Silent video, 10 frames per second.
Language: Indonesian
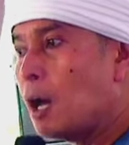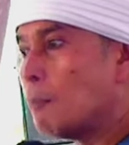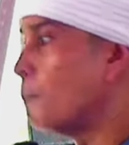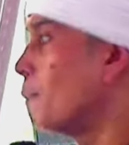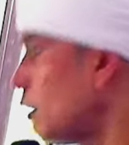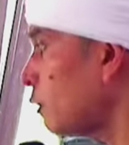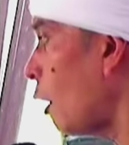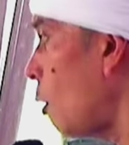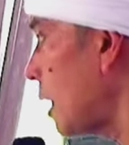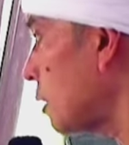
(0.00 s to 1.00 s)

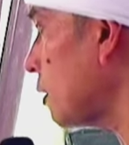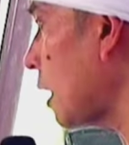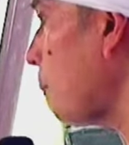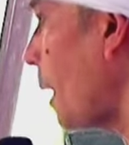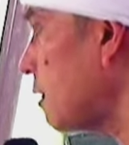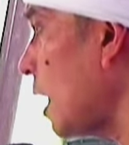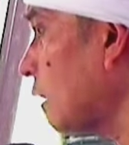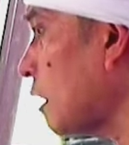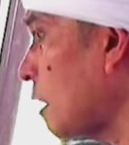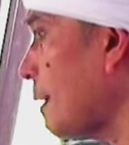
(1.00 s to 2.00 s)
meminta orang secara paksa
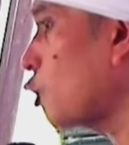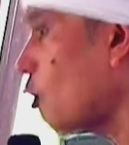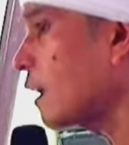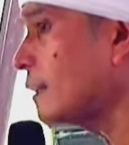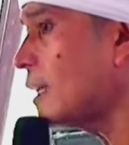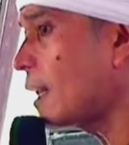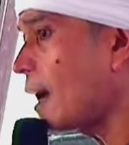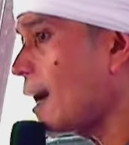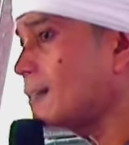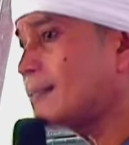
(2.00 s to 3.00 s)
atas nama surga dan
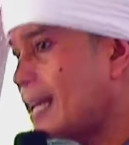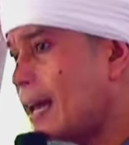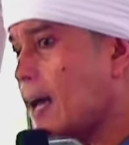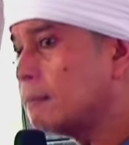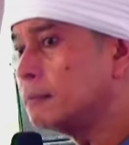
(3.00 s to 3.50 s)
neraka tidak